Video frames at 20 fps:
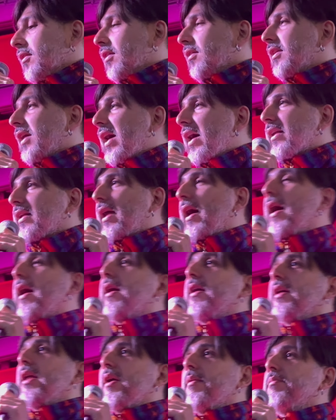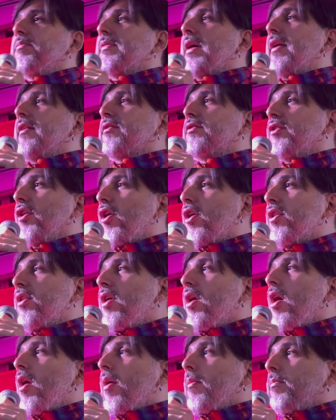guerra, inflación,
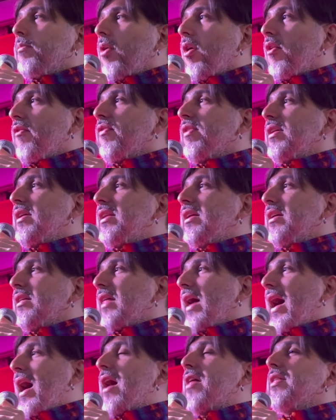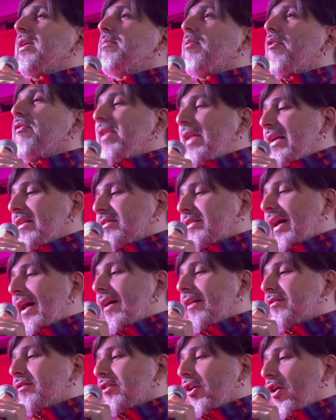movilidad y
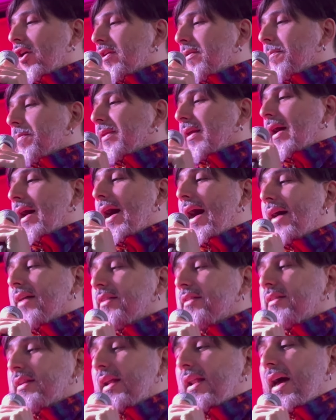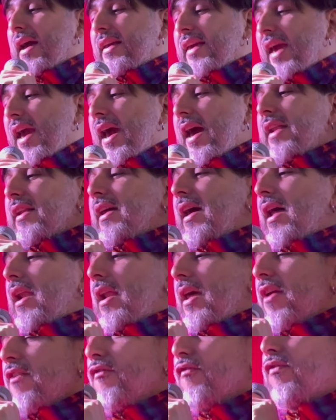movilización. Ante la guerra y
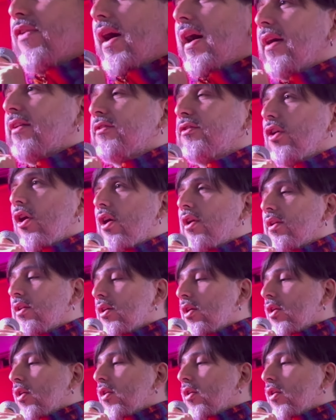la inflación,